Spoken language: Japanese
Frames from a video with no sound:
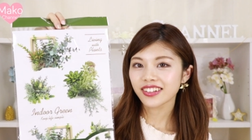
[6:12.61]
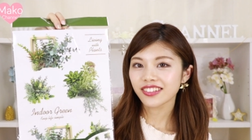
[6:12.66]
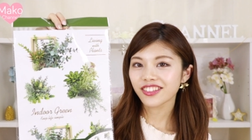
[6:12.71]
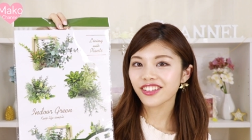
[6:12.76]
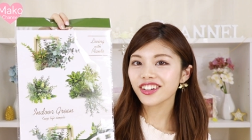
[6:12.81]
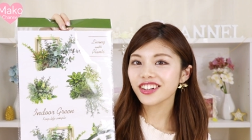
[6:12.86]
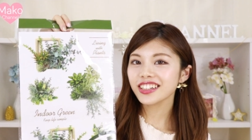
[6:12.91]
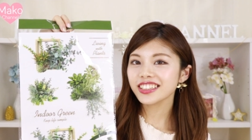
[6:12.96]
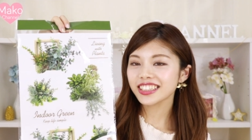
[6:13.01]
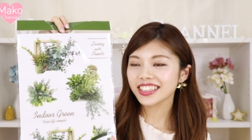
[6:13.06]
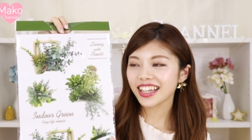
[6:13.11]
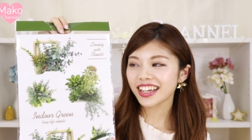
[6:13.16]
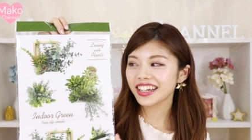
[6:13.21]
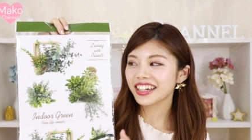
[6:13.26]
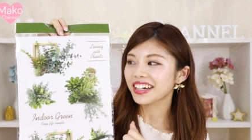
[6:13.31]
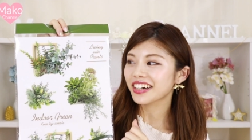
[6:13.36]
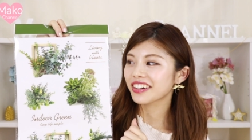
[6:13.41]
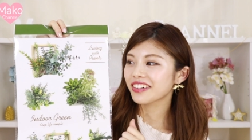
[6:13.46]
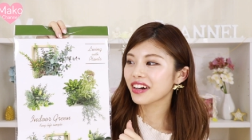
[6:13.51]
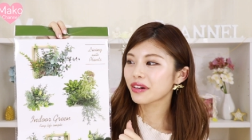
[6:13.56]

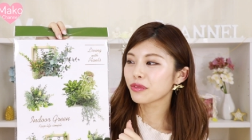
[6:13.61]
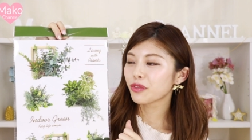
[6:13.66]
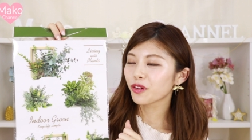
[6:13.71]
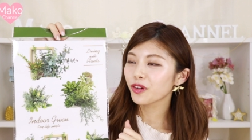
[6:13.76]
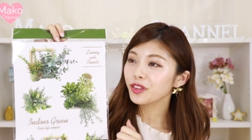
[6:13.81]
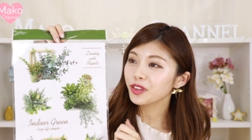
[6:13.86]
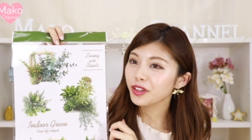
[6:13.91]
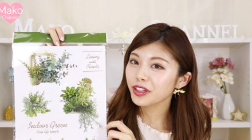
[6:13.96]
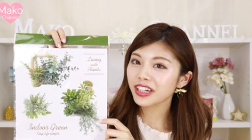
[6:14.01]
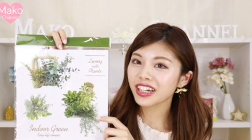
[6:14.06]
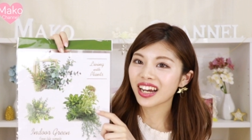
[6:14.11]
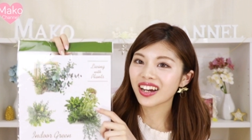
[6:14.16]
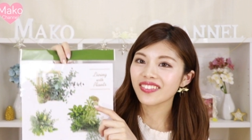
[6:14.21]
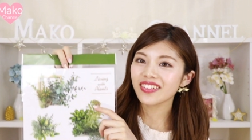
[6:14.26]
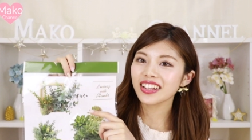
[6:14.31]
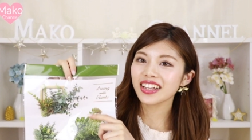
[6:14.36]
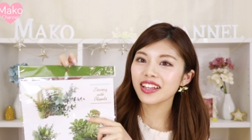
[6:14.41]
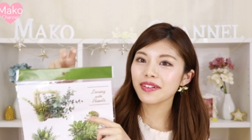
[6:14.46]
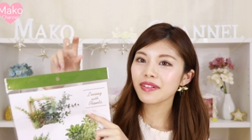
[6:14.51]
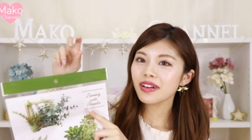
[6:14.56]
ウォールステッカーはもう本当に
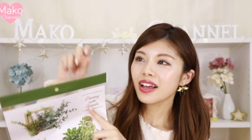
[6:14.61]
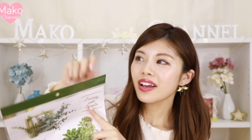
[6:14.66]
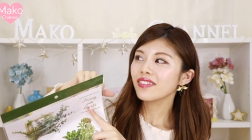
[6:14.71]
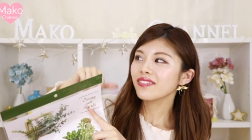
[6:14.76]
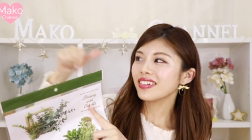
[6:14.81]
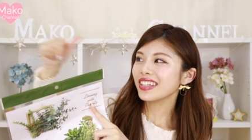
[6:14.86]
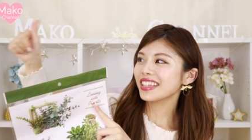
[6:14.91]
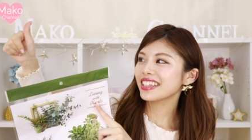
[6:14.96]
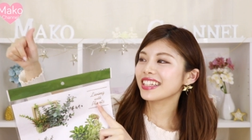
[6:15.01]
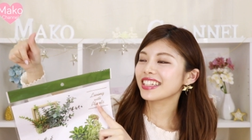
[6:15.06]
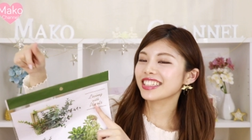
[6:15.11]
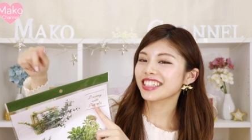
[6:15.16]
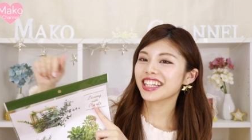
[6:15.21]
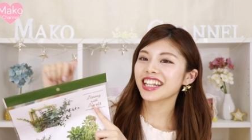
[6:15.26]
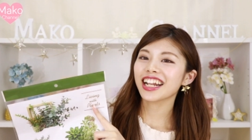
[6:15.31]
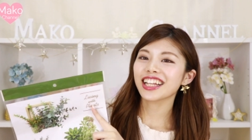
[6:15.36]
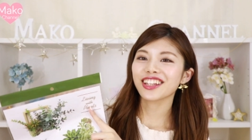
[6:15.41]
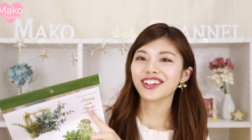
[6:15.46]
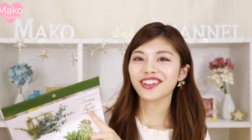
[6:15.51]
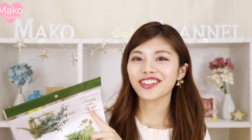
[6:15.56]
壁にピッて好
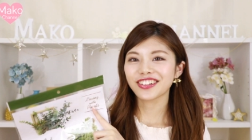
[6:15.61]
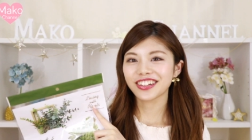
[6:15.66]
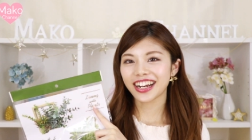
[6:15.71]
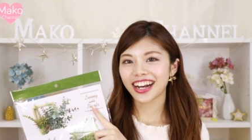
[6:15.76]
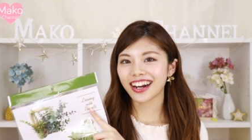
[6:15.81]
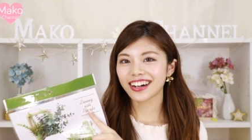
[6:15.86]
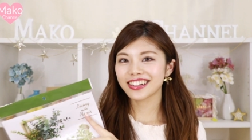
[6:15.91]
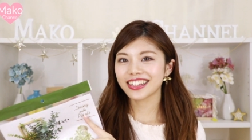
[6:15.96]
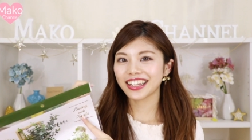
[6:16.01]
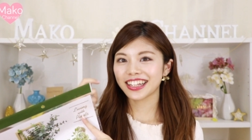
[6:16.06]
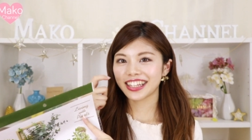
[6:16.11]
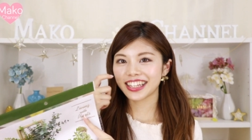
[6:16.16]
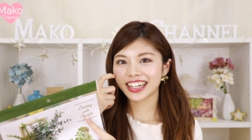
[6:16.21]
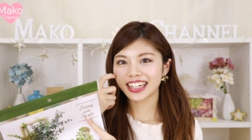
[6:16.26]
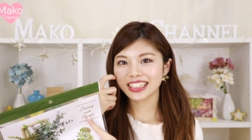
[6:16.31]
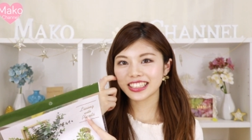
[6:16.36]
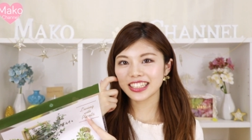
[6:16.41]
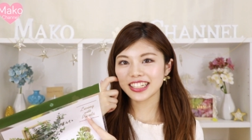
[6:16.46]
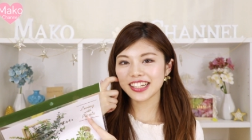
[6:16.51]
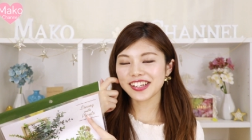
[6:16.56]
きなところに貼るだけ
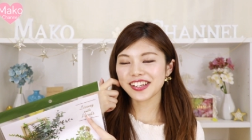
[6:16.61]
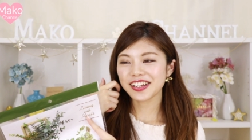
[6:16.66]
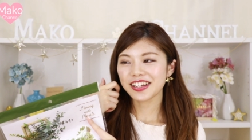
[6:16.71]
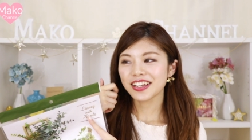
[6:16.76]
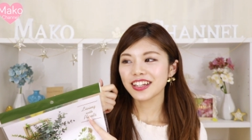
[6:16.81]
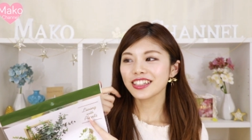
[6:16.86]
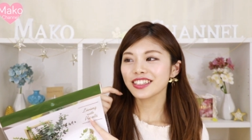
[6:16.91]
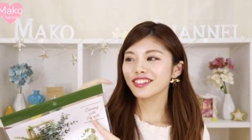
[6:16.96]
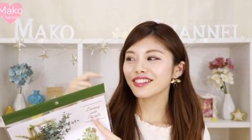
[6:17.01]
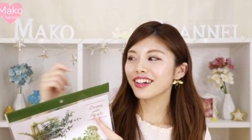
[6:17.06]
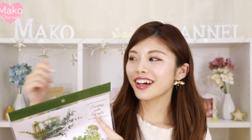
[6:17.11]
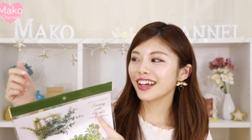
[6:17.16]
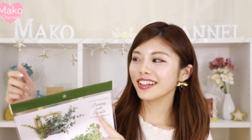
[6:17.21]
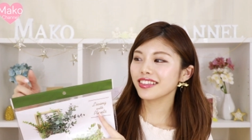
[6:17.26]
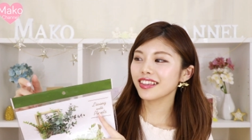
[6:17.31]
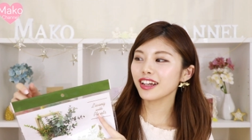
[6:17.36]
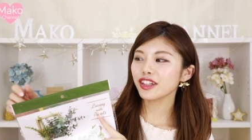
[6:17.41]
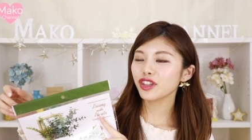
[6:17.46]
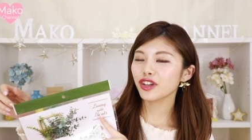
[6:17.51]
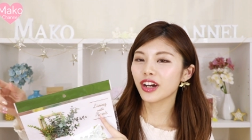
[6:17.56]
やしその
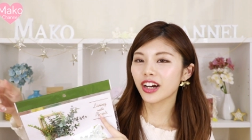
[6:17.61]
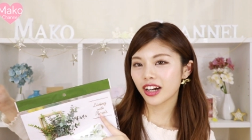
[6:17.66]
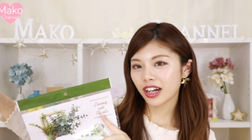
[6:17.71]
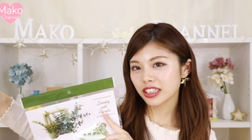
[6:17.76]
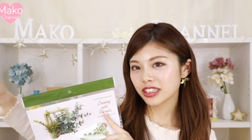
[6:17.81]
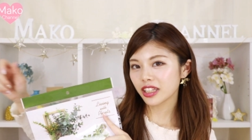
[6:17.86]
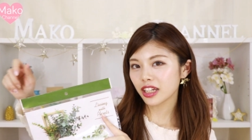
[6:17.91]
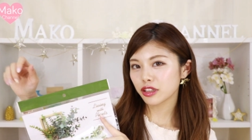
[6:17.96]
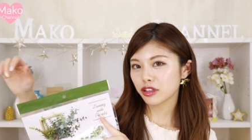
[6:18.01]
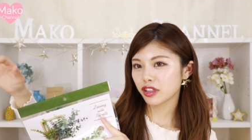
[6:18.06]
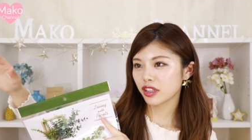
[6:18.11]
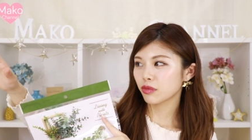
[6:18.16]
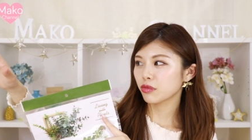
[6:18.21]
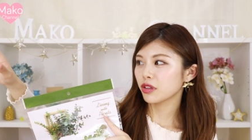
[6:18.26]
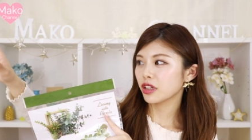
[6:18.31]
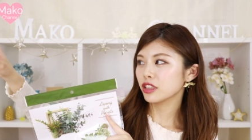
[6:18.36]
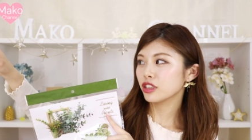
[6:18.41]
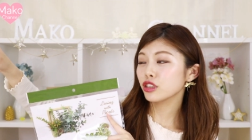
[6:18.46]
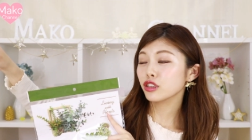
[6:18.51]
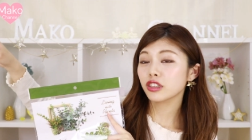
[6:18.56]
貼った後剥がしたい時
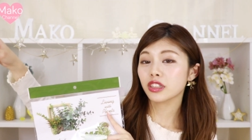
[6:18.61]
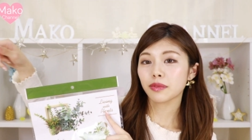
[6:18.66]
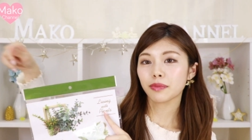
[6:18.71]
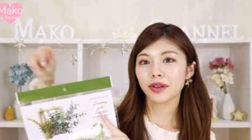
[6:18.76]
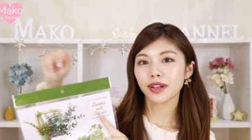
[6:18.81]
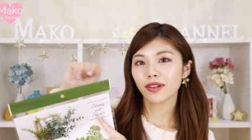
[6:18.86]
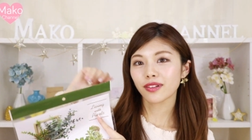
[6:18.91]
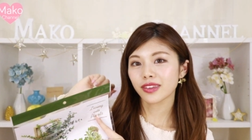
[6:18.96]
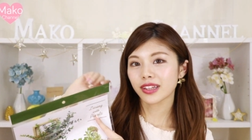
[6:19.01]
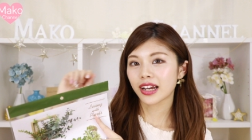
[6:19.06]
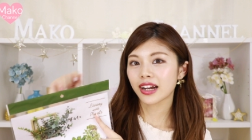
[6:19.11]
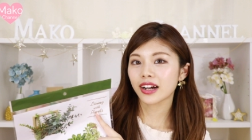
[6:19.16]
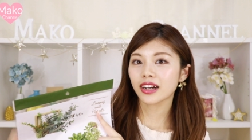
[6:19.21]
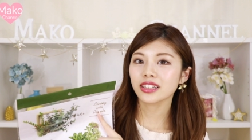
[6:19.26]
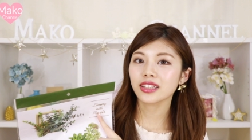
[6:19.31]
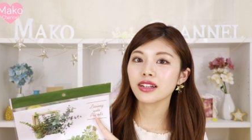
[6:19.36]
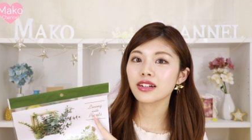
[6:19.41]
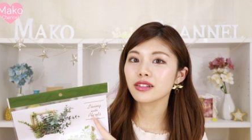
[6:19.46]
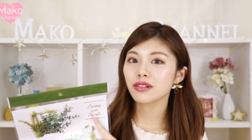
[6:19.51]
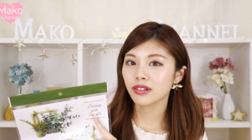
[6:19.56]
もねすぐにピロって剥
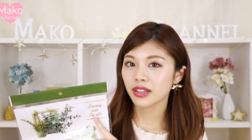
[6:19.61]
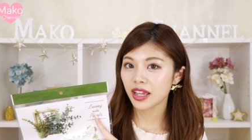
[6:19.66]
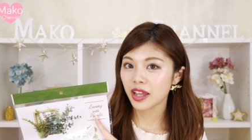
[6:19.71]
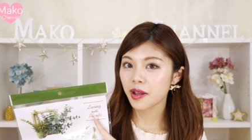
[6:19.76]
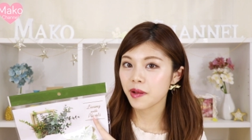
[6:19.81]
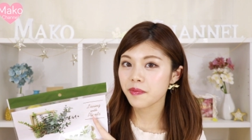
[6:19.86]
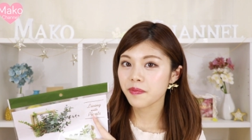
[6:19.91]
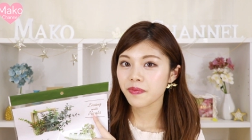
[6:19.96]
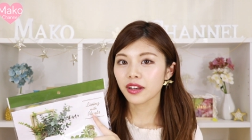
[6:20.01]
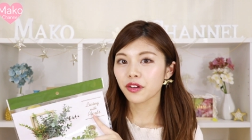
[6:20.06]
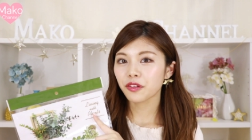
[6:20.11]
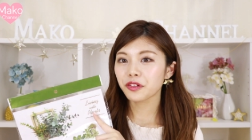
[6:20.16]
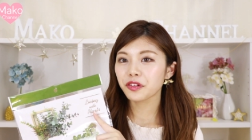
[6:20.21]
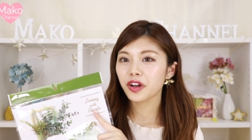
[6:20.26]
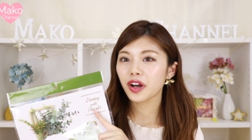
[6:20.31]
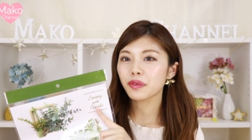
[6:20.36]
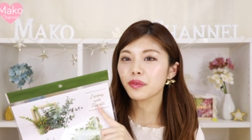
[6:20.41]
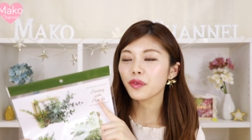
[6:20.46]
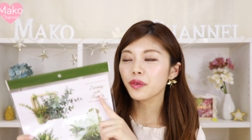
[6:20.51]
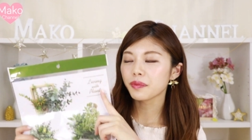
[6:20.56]
がせるのでこ
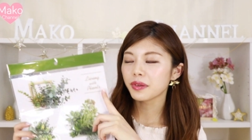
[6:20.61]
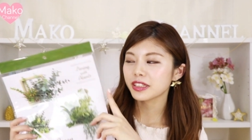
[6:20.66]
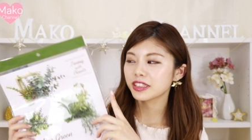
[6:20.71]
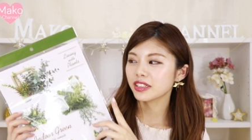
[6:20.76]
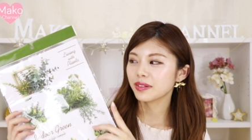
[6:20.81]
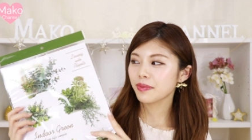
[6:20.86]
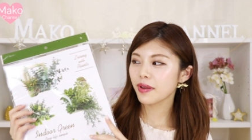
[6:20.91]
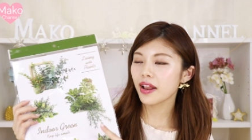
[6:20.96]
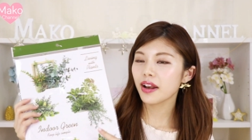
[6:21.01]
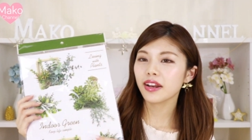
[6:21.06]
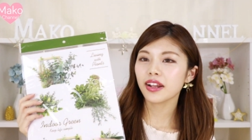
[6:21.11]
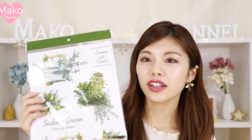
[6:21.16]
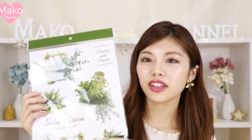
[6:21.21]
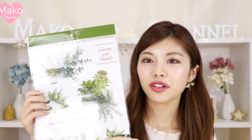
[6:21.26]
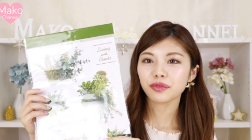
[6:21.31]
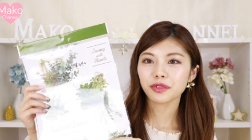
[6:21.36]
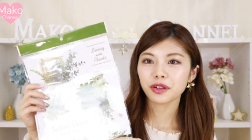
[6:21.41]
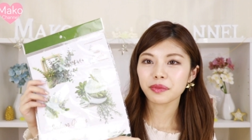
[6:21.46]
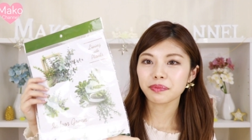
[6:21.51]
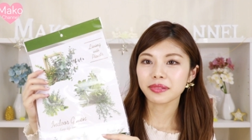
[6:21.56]
れはもうめっちゃ便利や
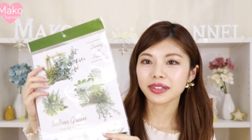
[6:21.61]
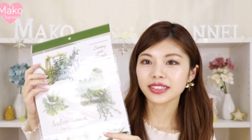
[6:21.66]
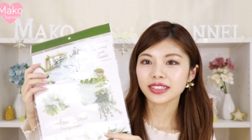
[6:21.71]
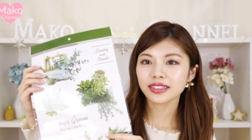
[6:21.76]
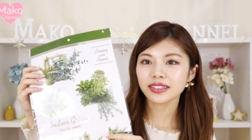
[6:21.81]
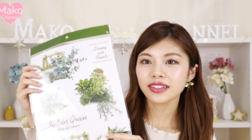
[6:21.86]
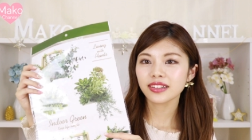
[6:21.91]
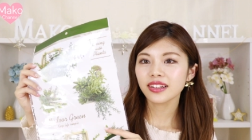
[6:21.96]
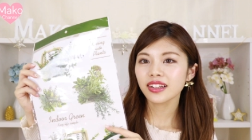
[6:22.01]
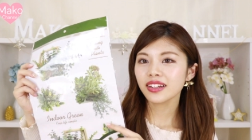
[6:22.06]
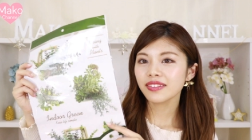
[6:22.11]
と思います、